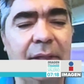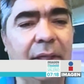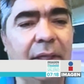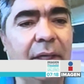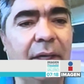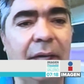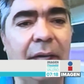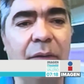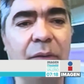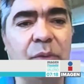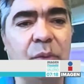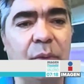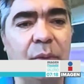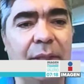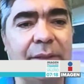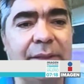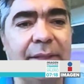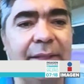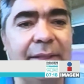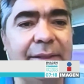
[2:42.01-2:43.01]

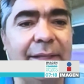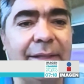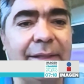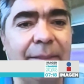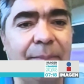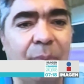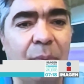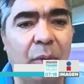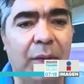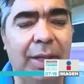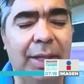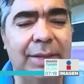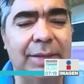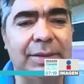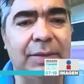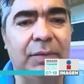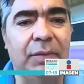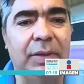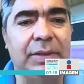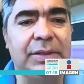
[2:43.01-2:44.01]
clausuras, que es la temporada,
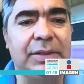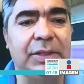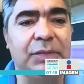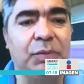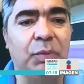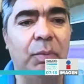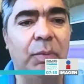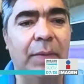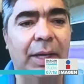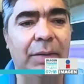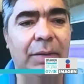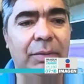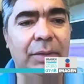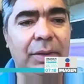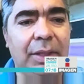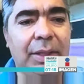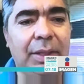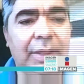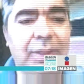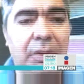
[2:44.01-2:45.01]
se, se esfumaron.